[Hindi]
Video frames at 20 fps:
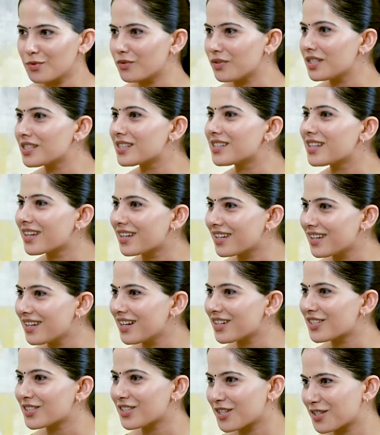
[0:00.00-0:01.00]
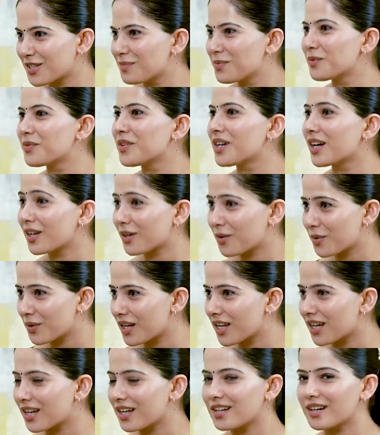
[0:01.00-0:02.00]
मूवीज़ देखिए अच्छी अच्छी मूवी अगर कोई
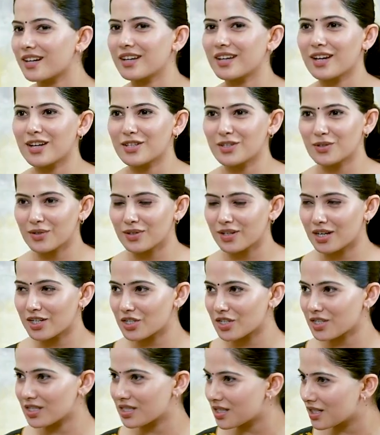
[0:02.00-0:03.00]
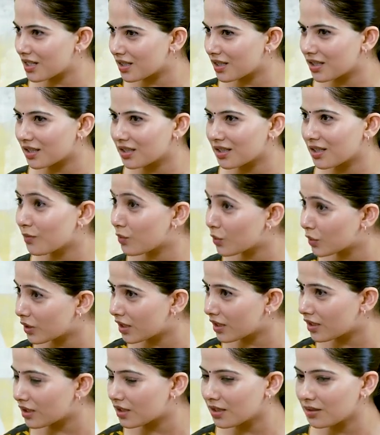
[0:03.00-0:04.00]
निकल रही है जो अच्छी सीख देती है वो
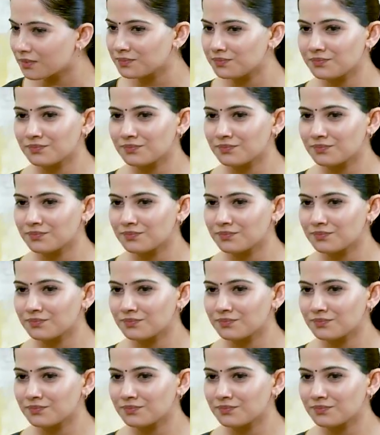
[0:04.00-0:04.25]
देखिए